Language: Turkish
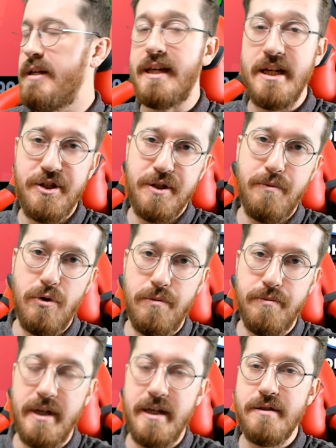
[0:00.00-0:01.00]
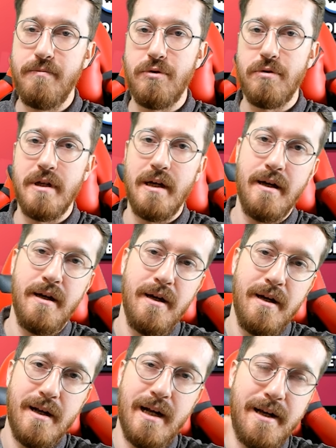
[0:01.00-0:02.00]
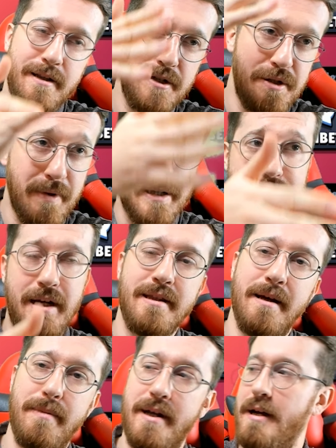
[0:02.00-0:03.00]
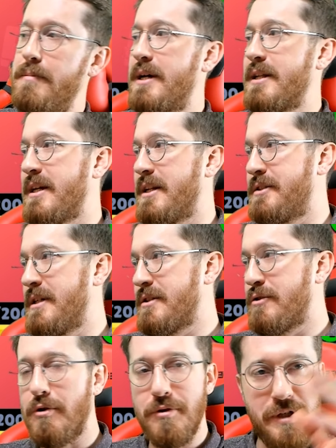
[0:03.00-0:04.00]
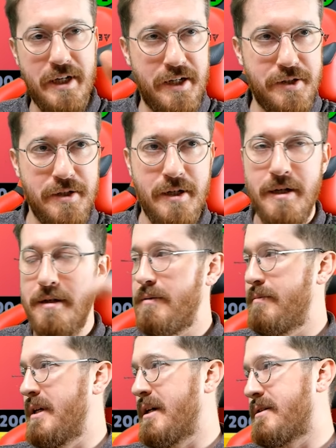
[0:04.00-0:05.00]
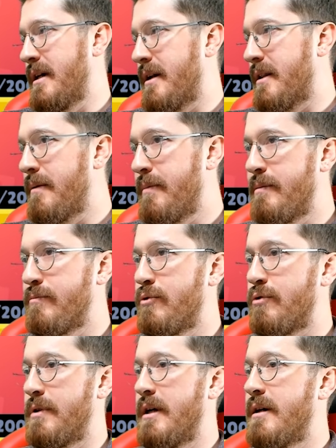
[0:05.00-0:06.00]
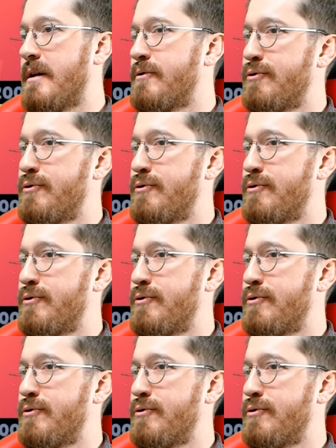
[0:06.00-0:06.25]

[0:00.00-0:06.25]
İkinci bölümdeyiz. Burada Kardeşim Hasan'la beraber gireceğiz. O diğer bilgisayarda ben burada.